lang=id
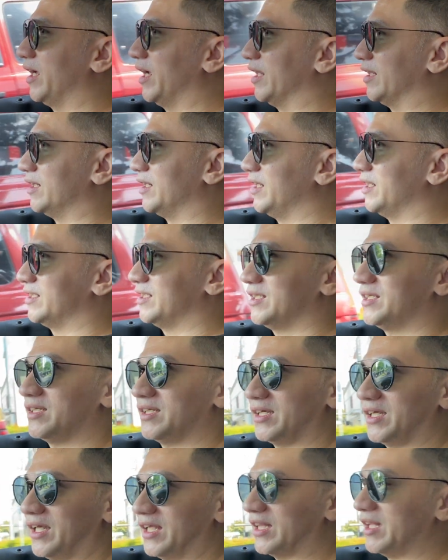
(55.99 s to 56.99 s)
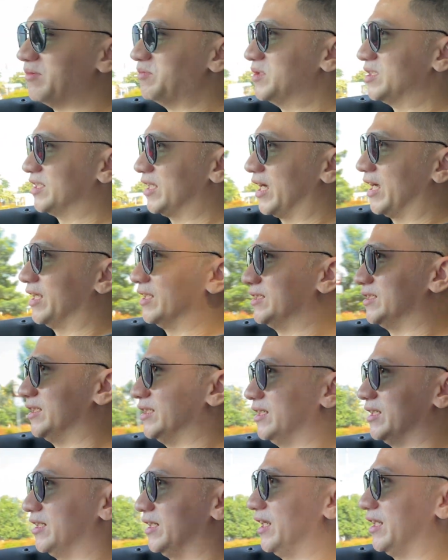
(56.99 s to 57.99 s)
at least kita bisa
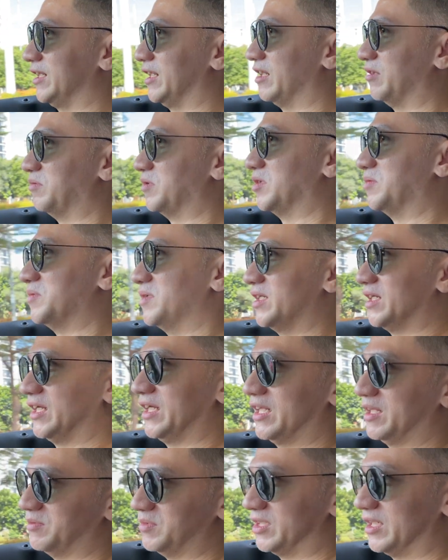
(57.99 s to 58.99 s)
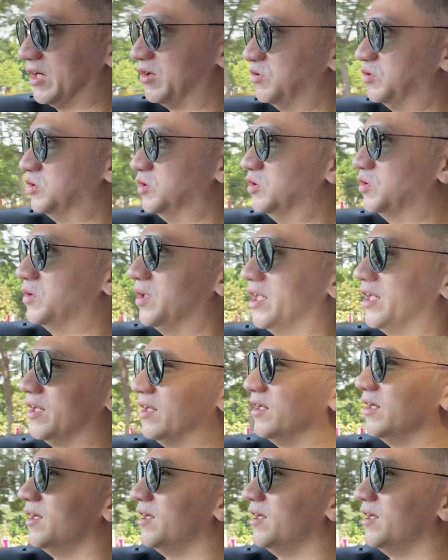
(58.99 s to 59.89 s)
kasih lihat teman-teman kita bisa kunjungin